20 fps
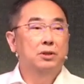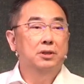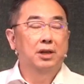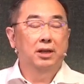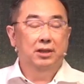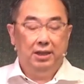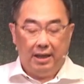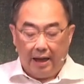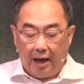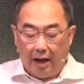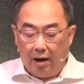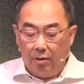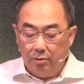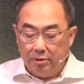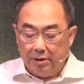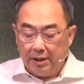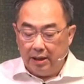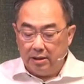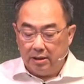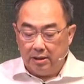果子的
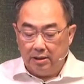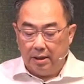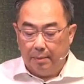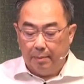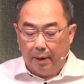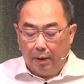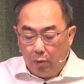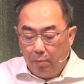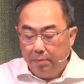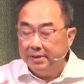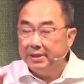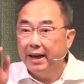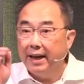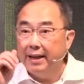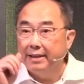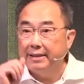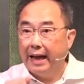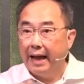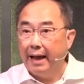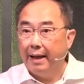条件是什么？我们先
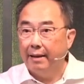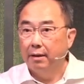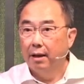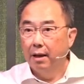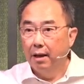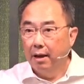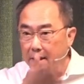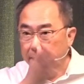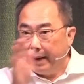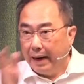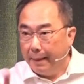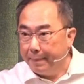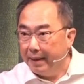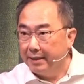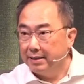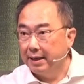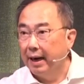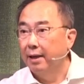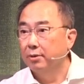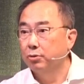看答案，你把它
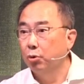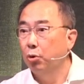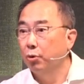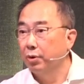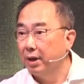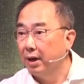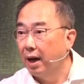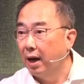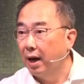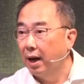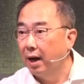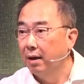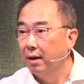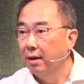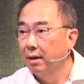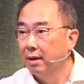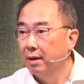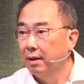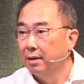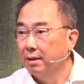背起来就容易了哈。
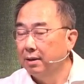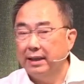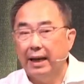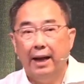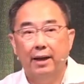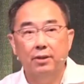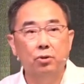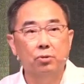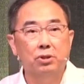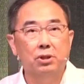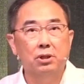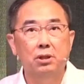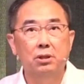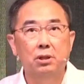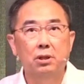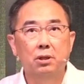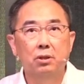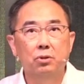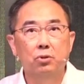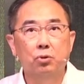那答案就
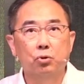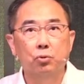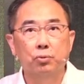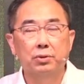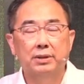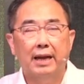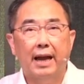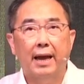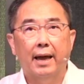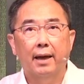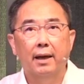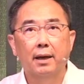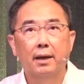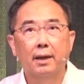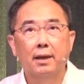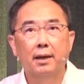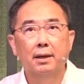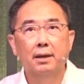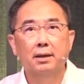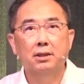是住在
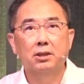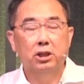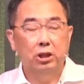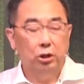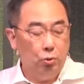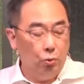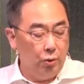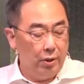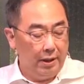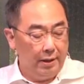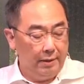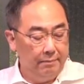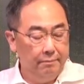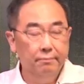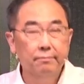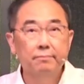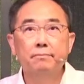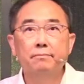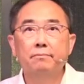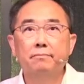基督里，
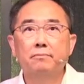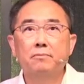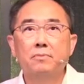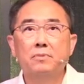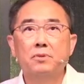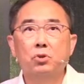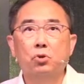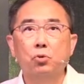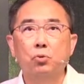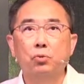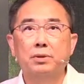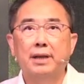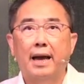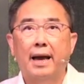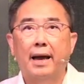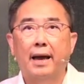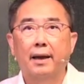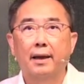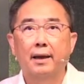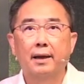住
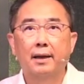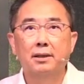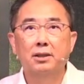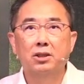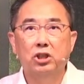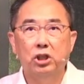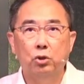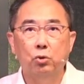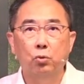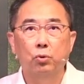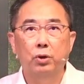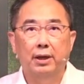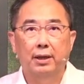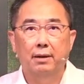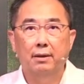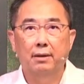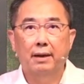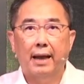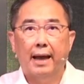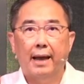在。基督
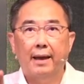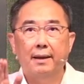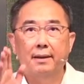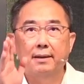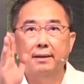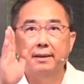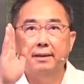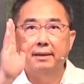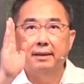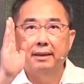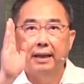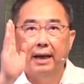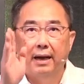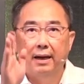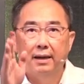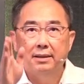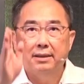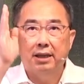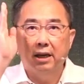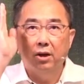里来
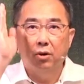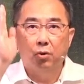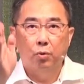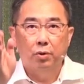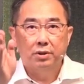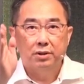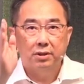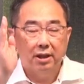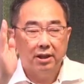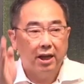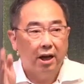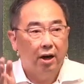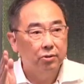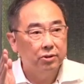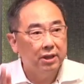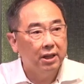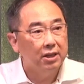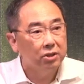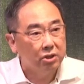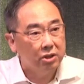能结果子的
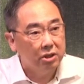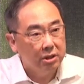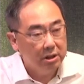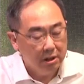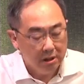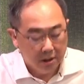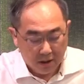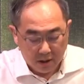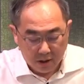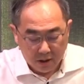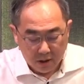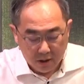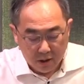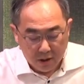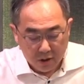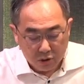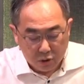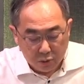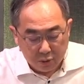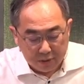条件是
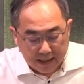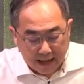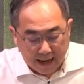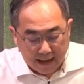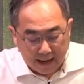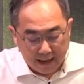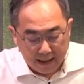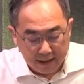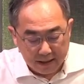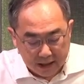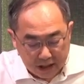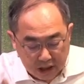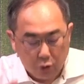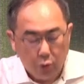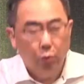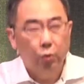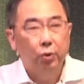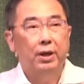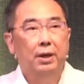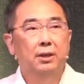住在基
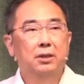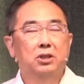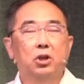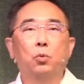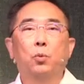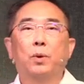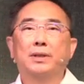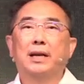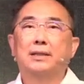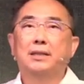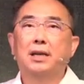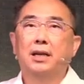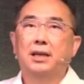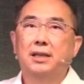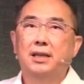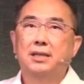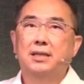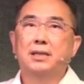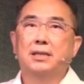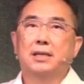督里。经文在这
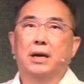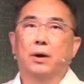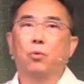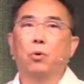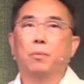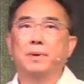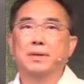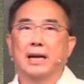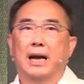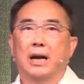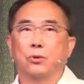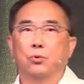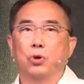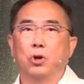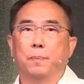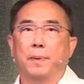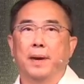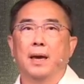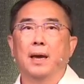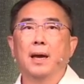里第四节，我们一起来读
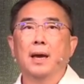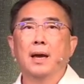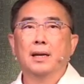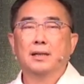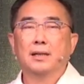一遍，